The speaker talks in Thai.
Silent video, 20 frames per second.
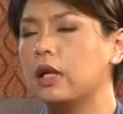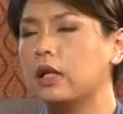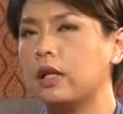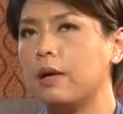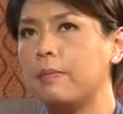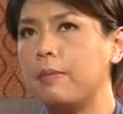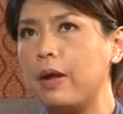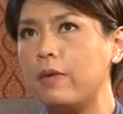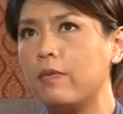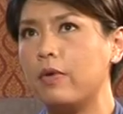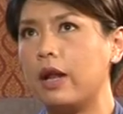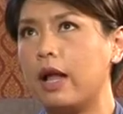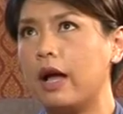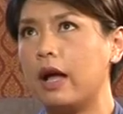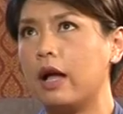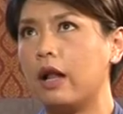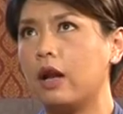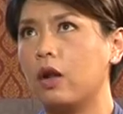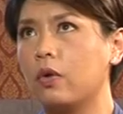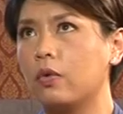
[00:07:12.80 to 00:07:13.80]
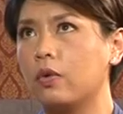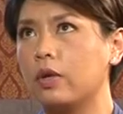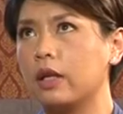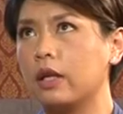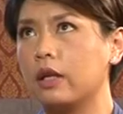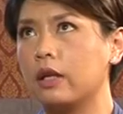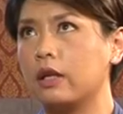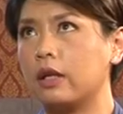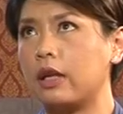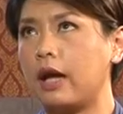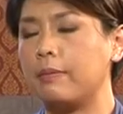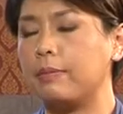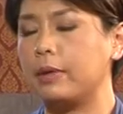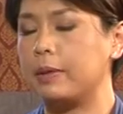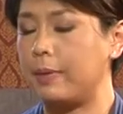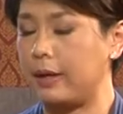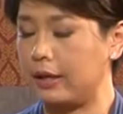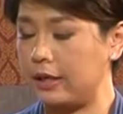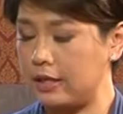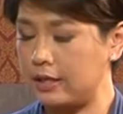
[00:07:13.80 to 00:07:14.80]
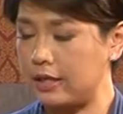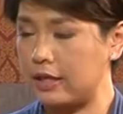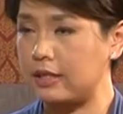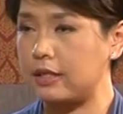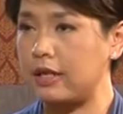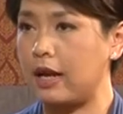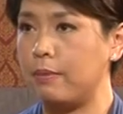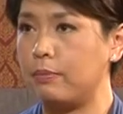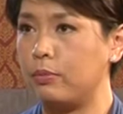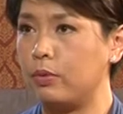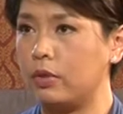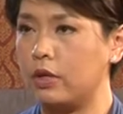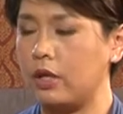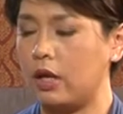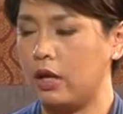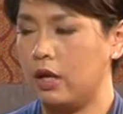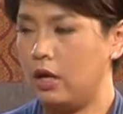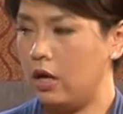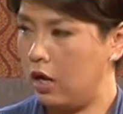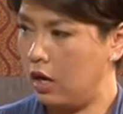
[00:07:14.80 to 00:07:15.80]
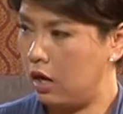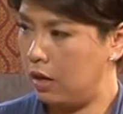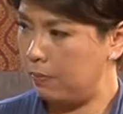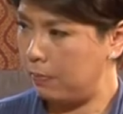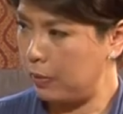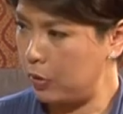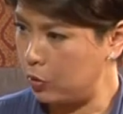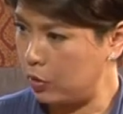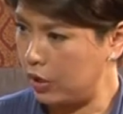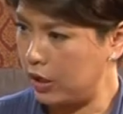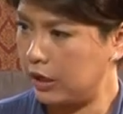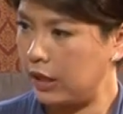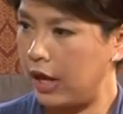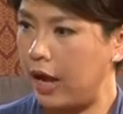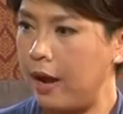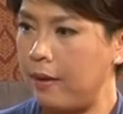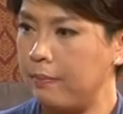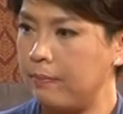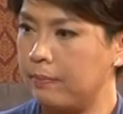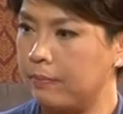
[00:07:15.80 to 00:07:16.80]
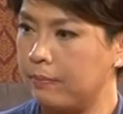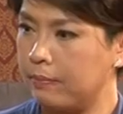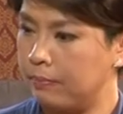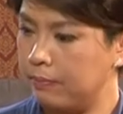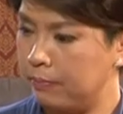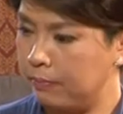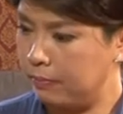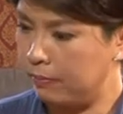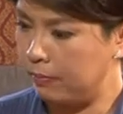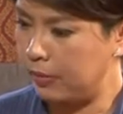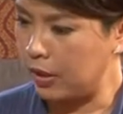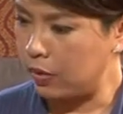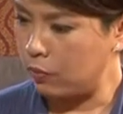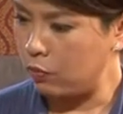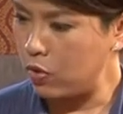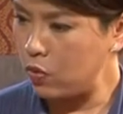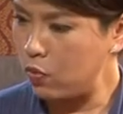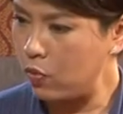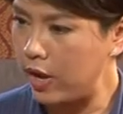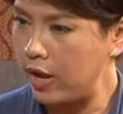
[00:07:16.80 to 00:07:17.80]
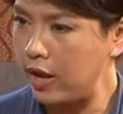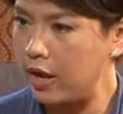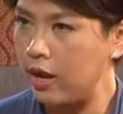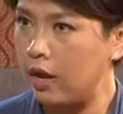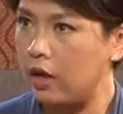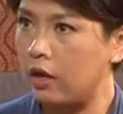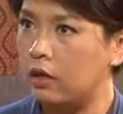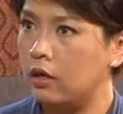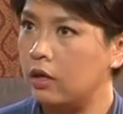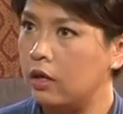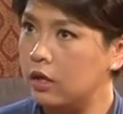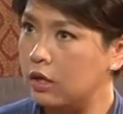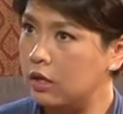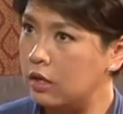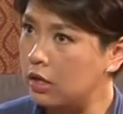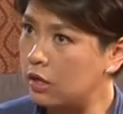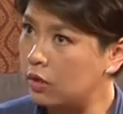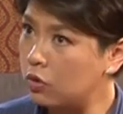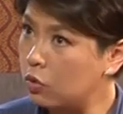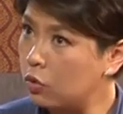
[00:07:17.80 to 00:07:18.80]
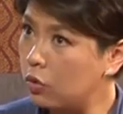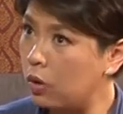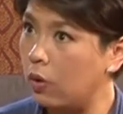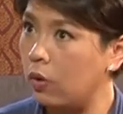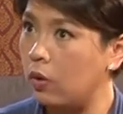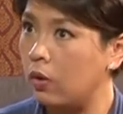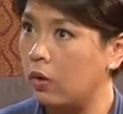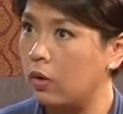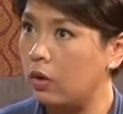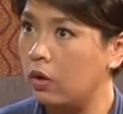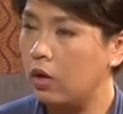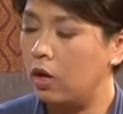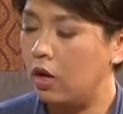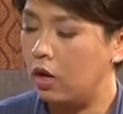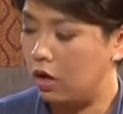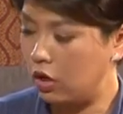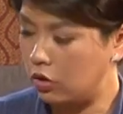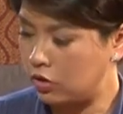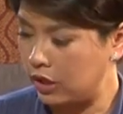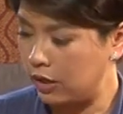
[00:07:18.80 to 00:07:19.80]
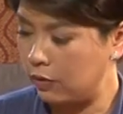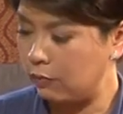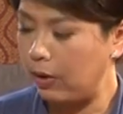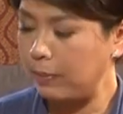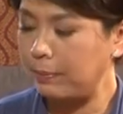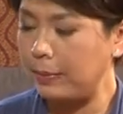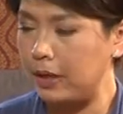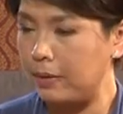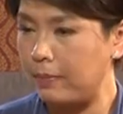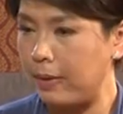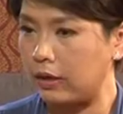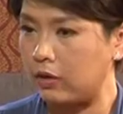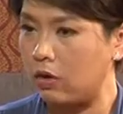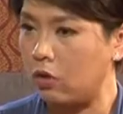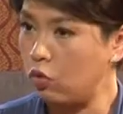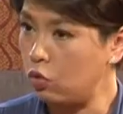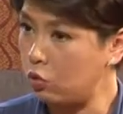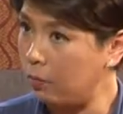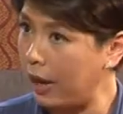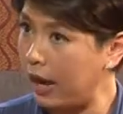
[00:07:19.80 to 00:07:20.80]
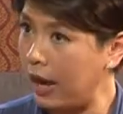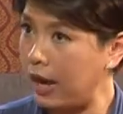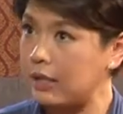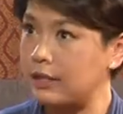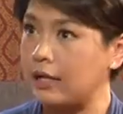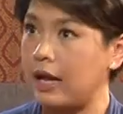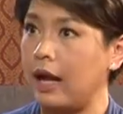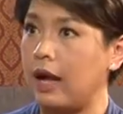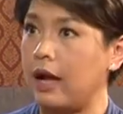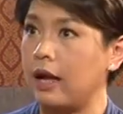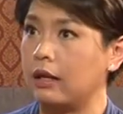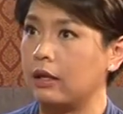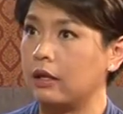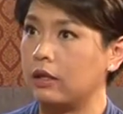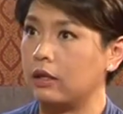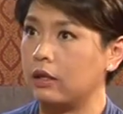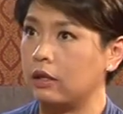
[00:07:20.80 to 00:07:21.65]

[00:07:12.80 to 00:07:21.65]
ทำไมเวลาเราเห็นการปฏิบัติในศาสนาพุทธเนี่ยไปอยู่ในถ้ำปลีกวิเวกเดินทุดง เราจะเห็นว่าปฏิบัติของครูบาอาจารย์